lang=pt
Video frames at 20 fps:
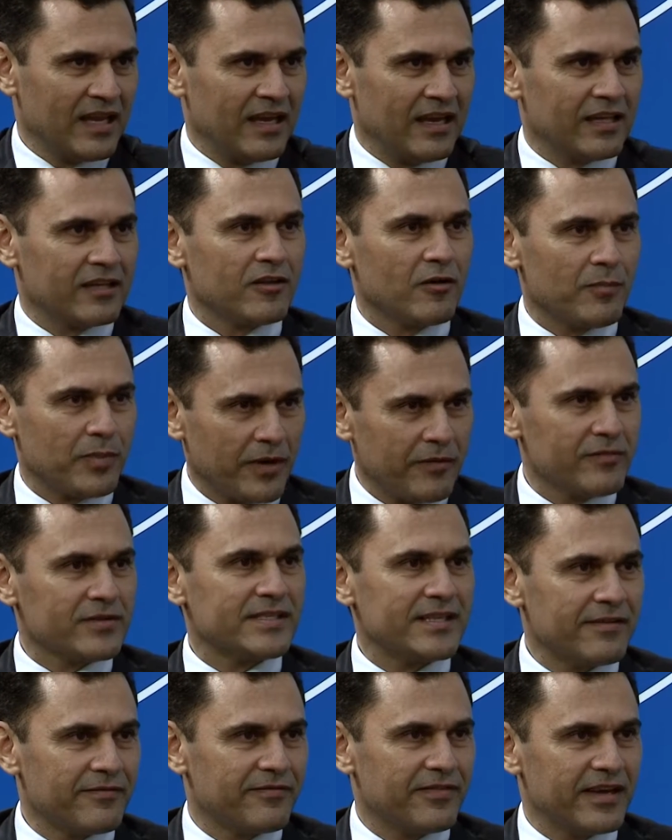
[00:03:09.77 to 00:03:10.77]
Então, para
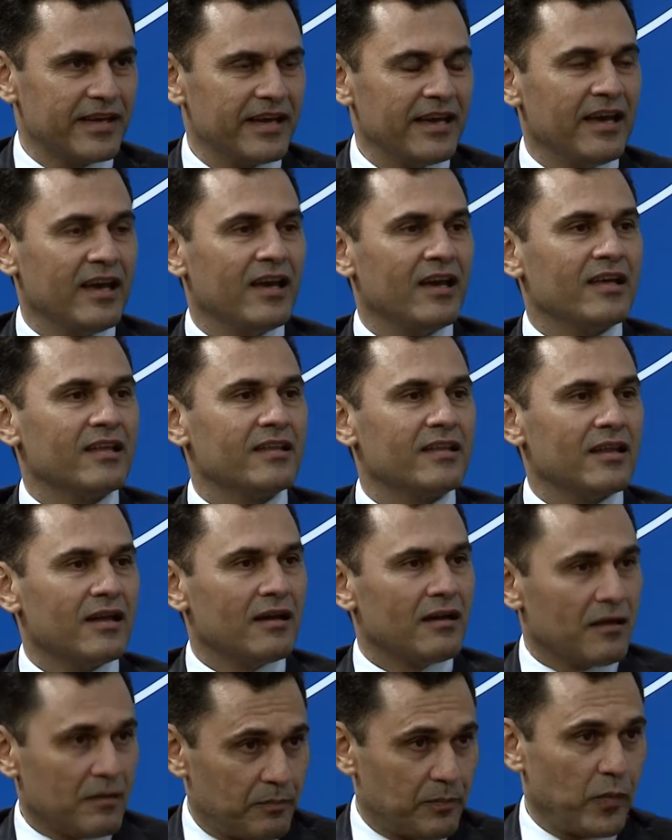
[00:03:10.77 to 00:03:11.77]
você ver. Por quê?
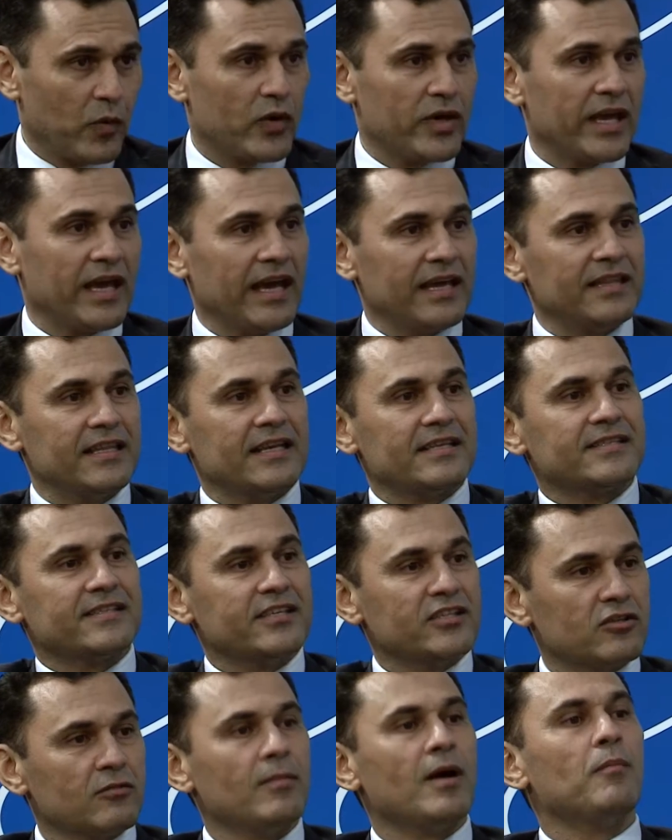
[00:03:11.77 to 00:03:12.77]
Porque ainda
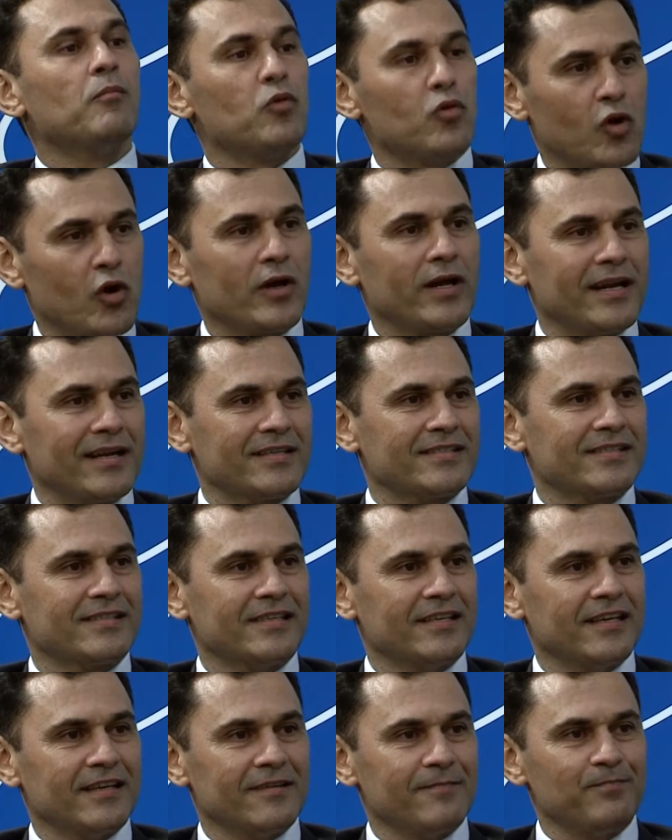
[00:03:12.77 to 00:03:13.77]
existe uma
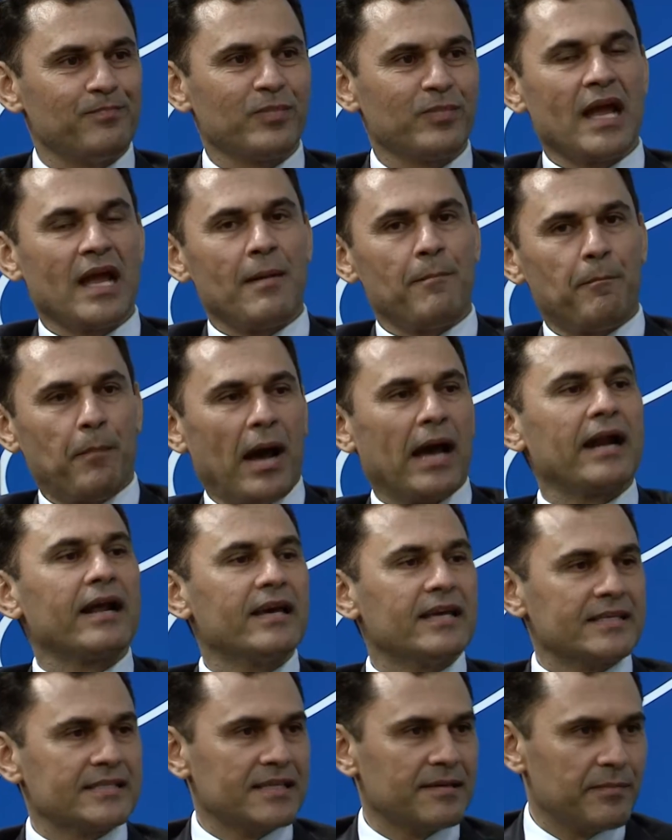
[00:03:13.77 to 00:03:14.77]
burocracia para
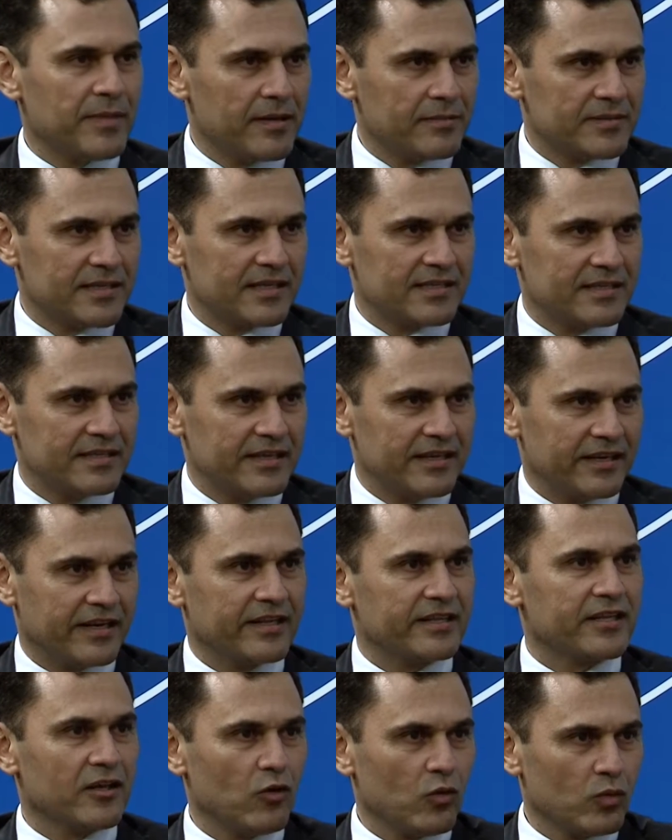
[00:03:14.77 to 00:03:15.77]
recebermos esse dinheiro.
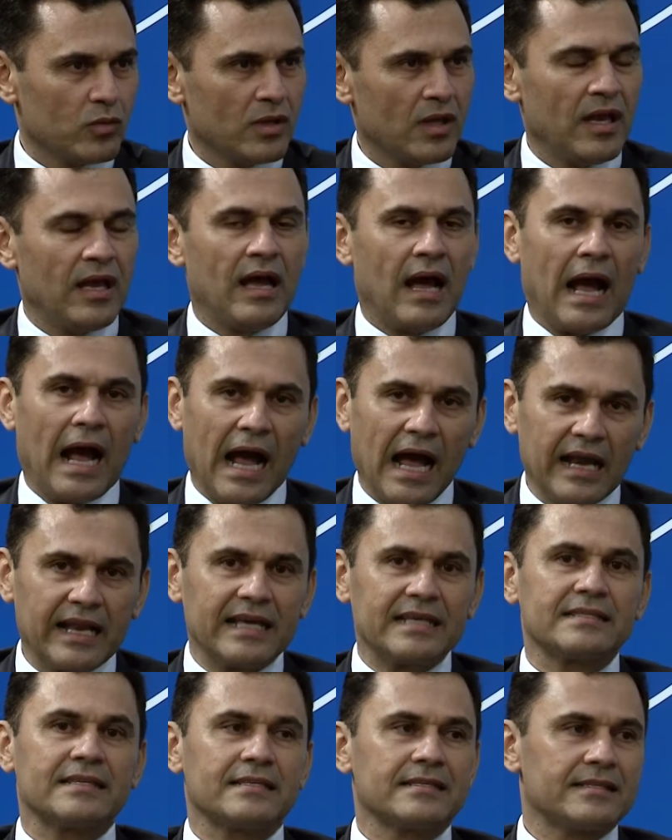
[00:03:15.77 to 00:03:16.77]
Então, a,
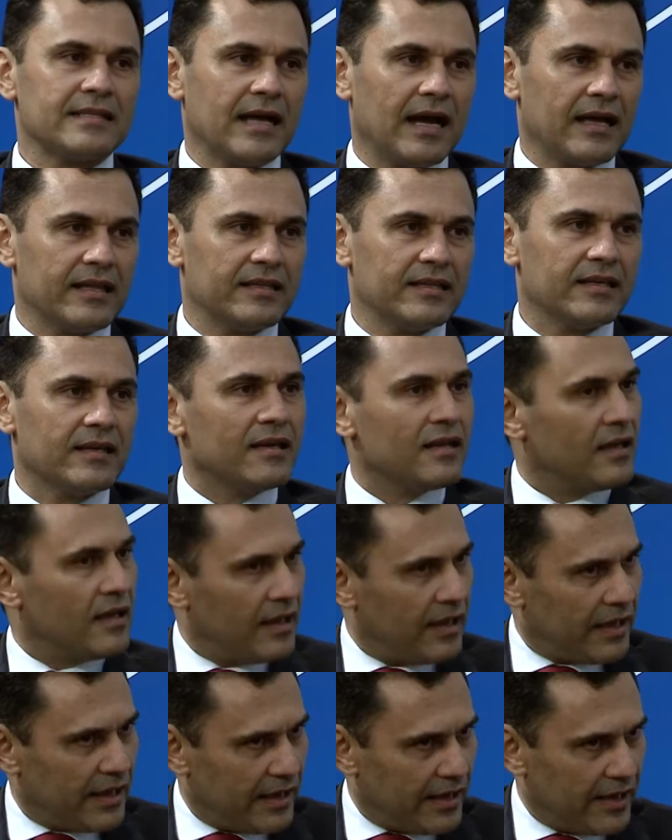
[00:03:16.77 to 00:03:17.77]
máquina pública é,
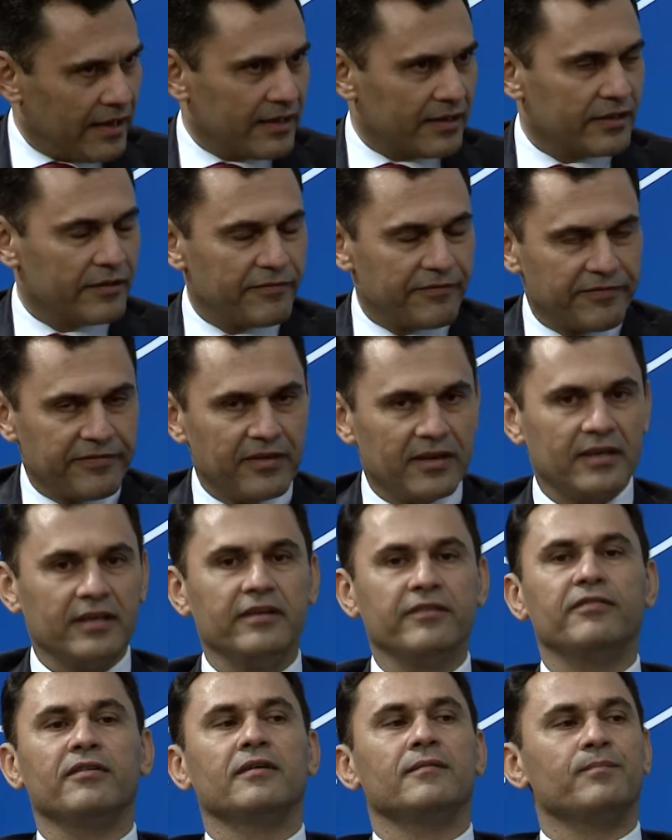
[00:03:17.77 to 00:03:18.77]
é feita, é, às vezes, para
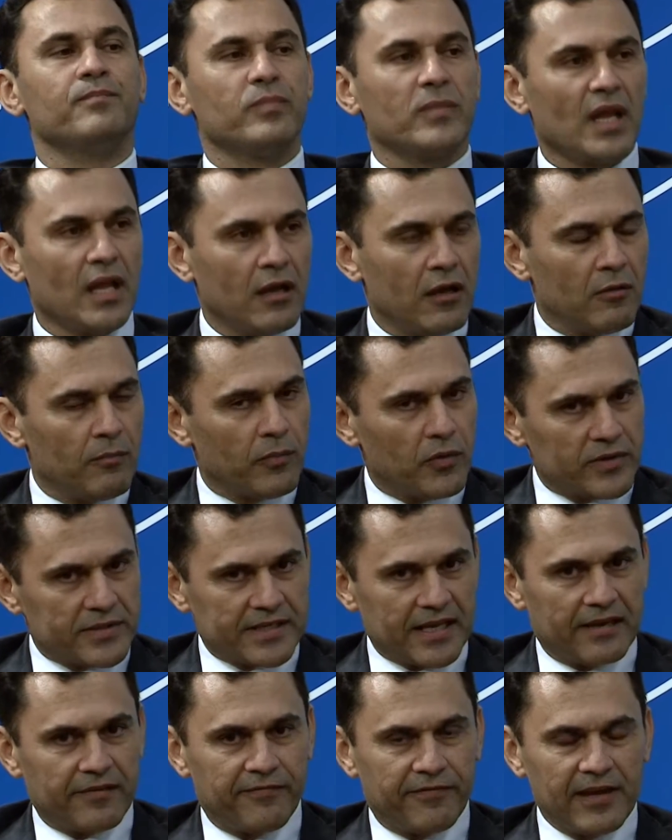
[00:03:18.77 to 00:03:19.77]
não funcionar. Pois
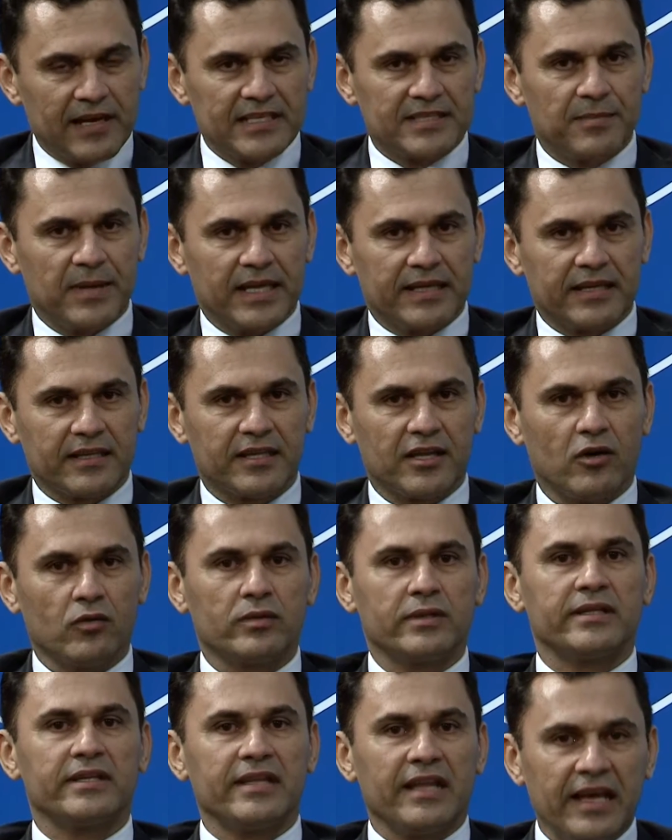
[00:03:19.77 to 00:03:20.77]
é, infelizmente. Então,
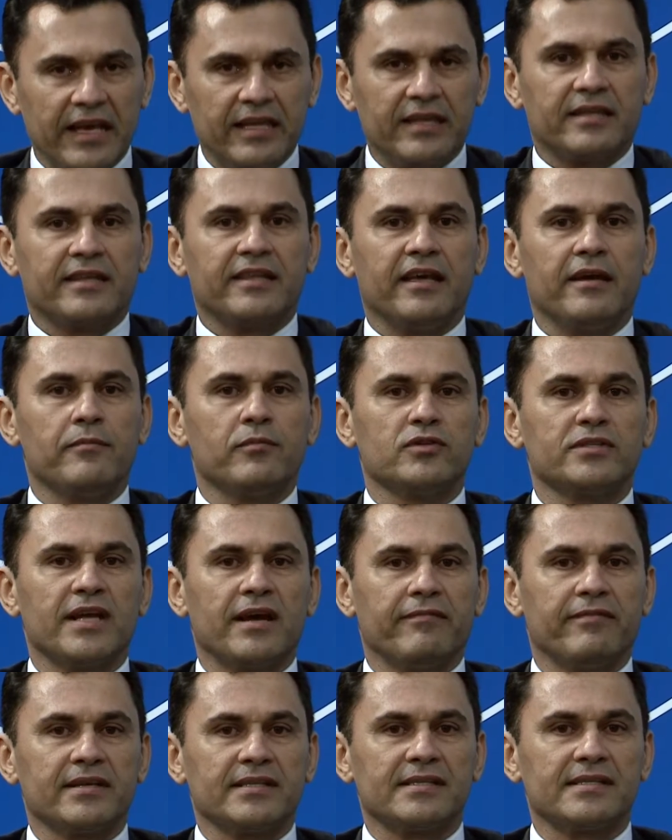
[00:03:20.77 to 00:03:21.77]
tem, temos de
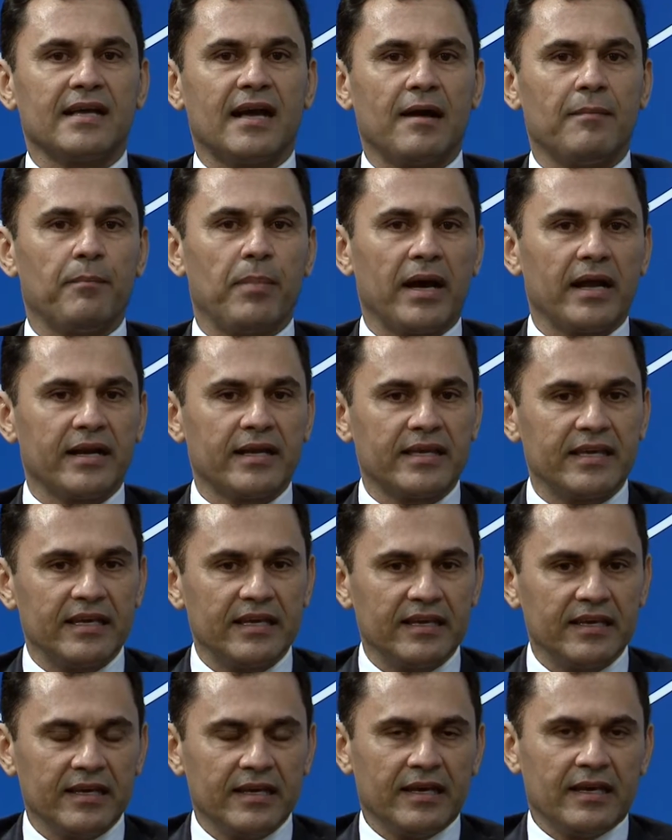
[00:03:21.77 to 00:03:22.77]
avançar para que
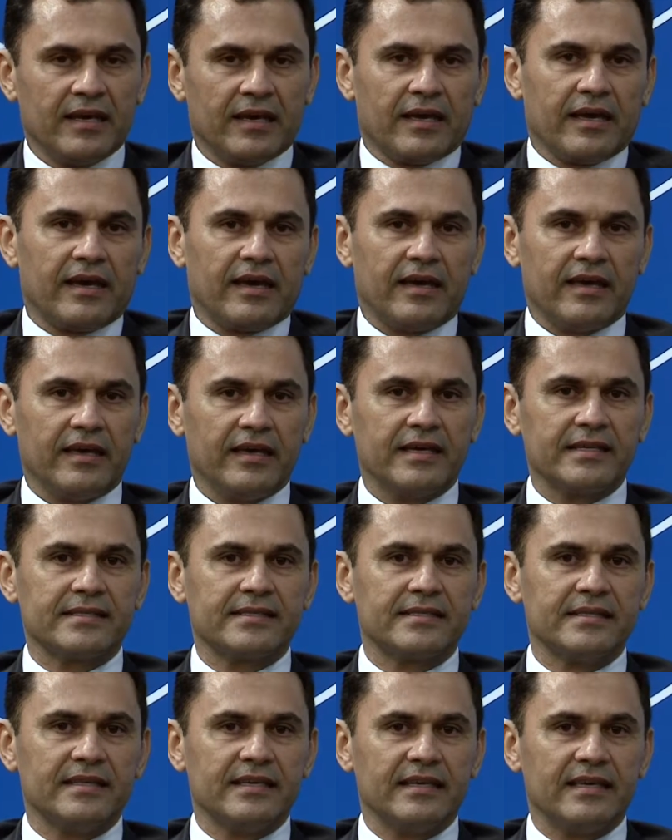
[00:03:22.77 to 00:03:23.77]
é,
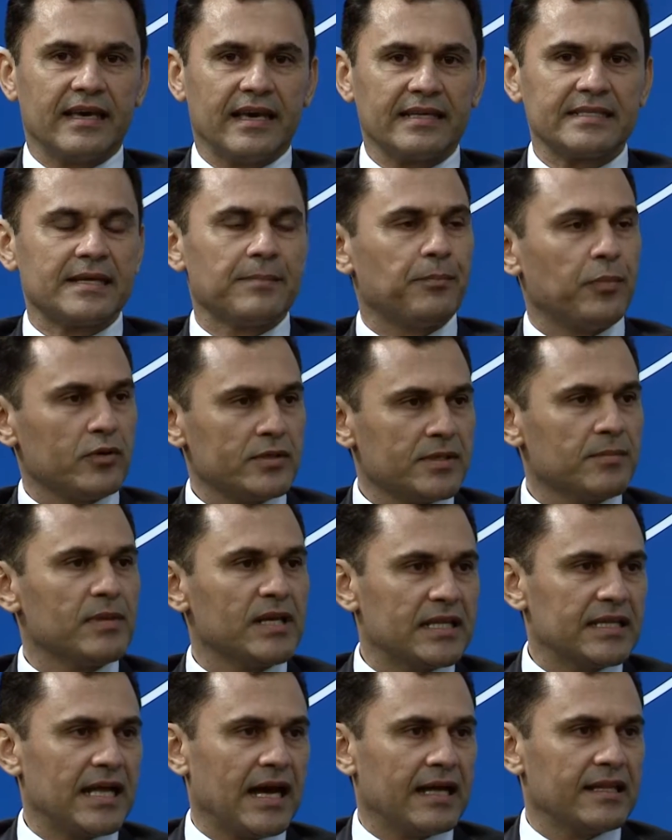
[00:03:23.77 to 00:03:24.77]
esse, essa
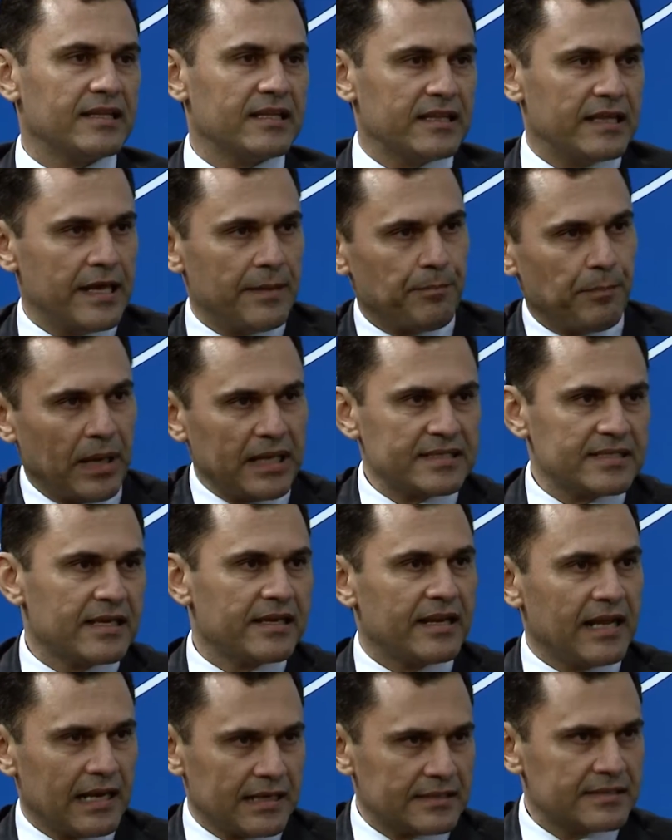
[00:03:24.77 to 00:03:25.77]
possibilidade de
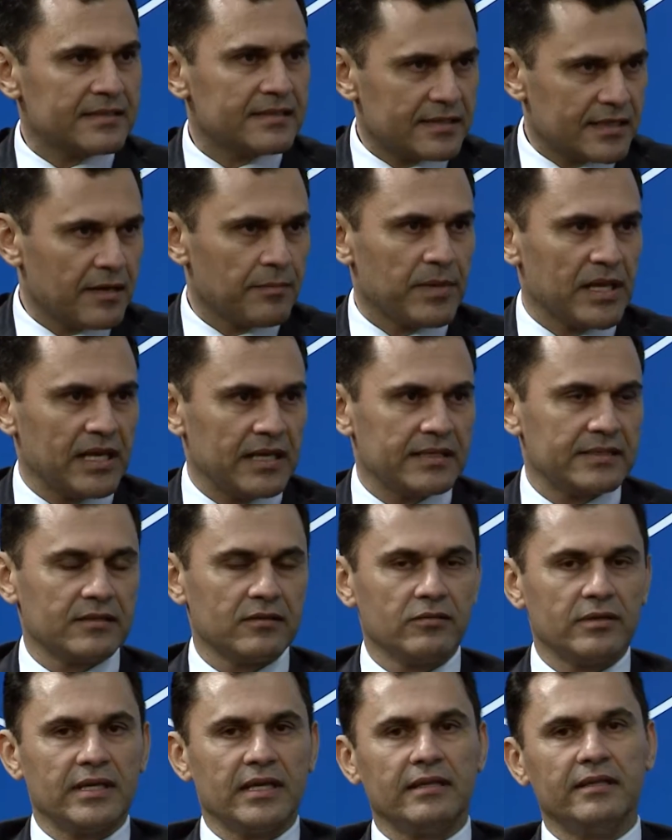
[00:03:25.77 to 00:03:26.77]
parceria ela se estabeleça no
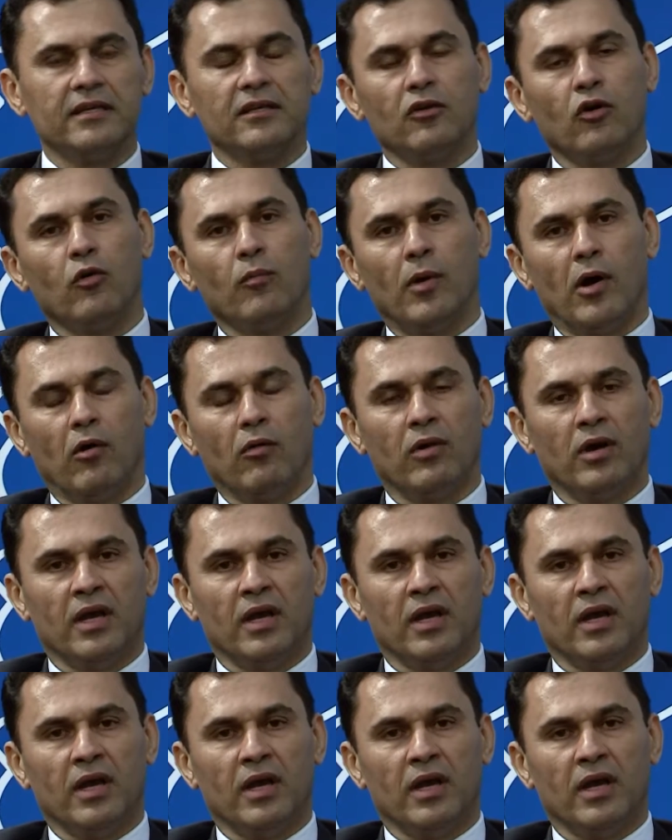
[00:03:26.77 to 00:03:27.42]
dia a dia normal.